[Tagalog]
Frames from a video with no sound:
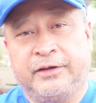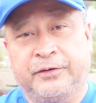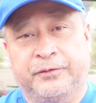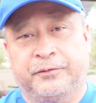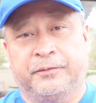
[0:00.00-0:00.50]

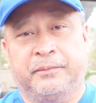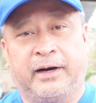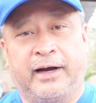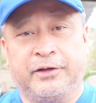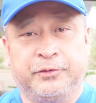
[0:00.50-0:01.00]
yung
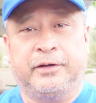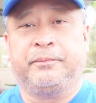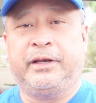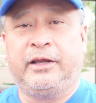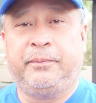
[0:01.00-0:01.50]
mga ayudang
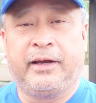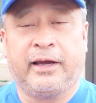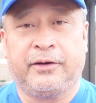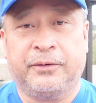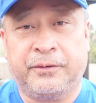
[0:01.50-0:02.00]

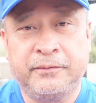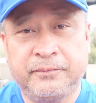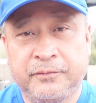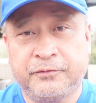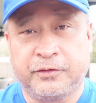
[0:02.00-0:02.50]
binibigay ko.
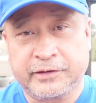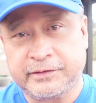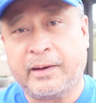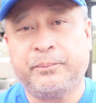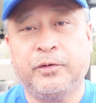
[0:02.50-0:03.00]
For
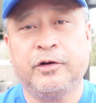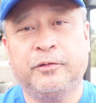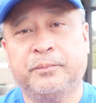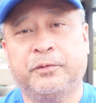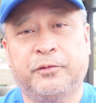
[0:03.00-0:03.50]
example,
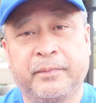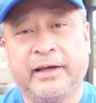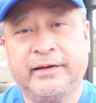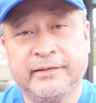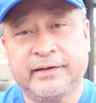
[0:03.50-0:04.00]
yung pong
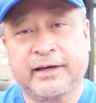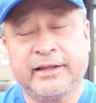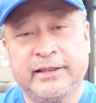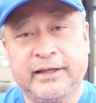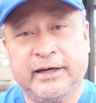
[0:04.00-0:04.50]
may
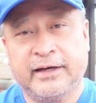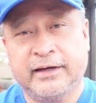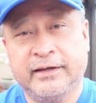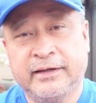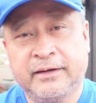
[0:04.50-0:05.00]
sakit na
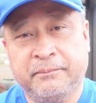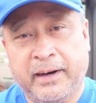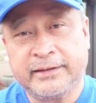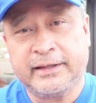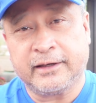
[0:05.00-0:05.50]

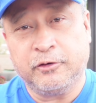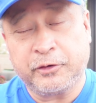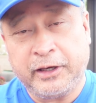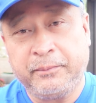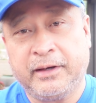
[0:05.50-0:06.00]
batang
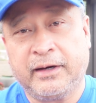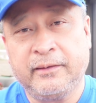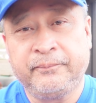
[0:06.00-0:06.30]
leukemia,